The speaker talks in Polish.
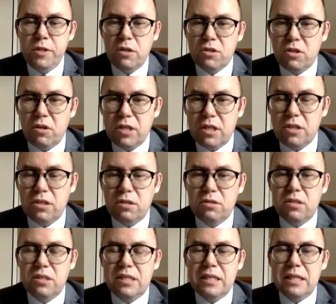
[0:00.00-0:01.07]
wprost,
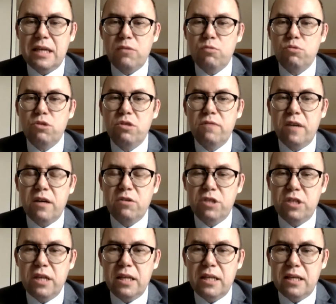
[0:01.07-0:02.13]
chociaż cytatu żywego
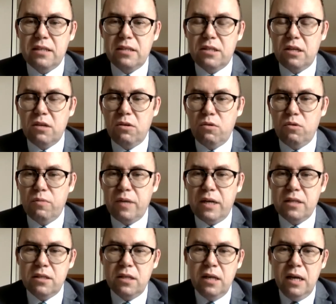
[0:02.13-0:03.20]
się nie da tego
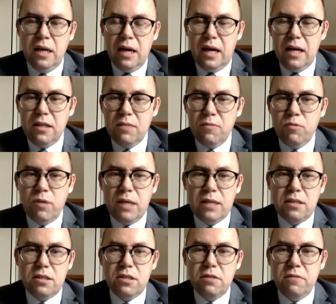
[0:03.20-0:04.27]
ubrać, ale to był
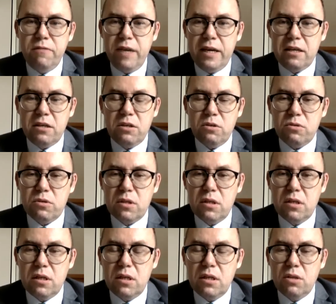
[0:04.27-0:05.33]
klasyczny fake news. E,
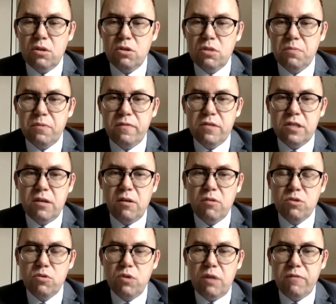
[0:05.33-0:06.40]
to, co powiedziała
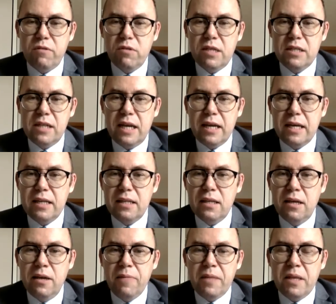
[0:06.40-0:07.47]
Ursula von der
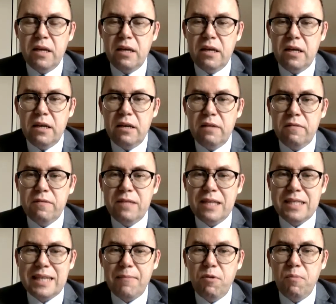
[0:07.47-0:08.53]
Leyen e,
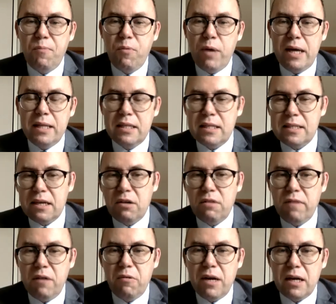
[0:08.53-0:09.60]
na samą puentę,
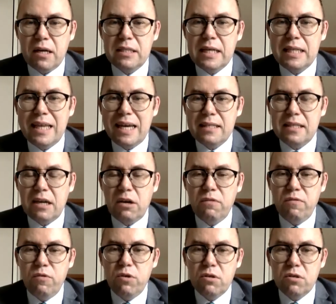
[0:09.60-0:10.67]
zachowała
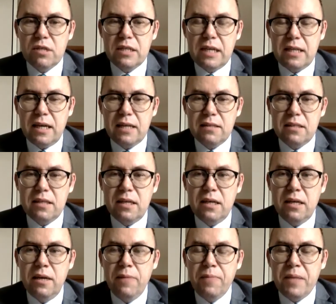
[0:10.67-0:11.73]
zachowując
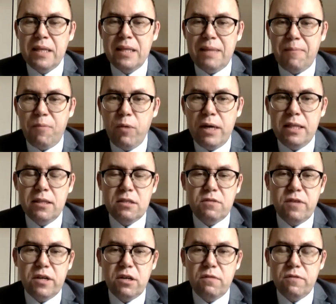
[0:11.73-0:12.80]
gradację na puentę
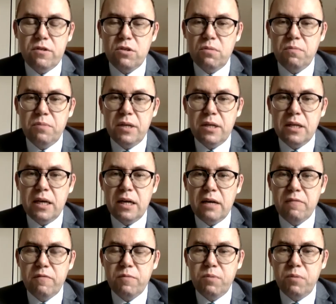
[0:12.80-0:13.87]
swojego
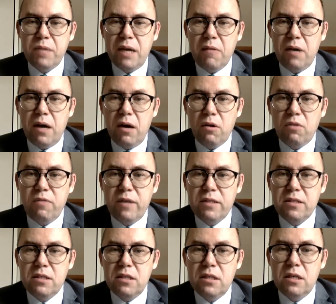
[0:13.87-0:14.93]
wystąpienia, wspomniała o
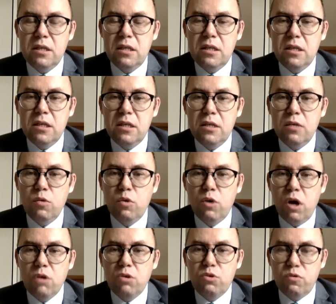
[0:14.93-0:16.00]
kwestii
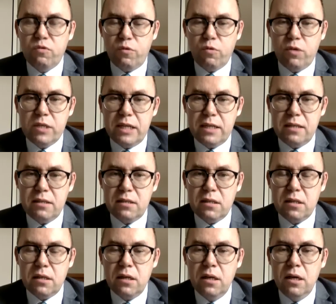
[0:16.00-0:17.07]
uchodźców
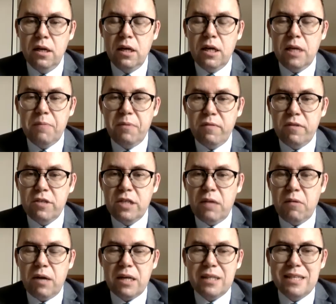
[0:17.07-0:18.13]
ukraińskich i
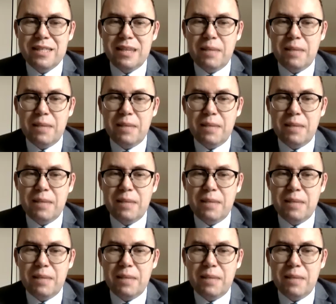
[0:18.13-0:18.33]
powiedziała: Gdy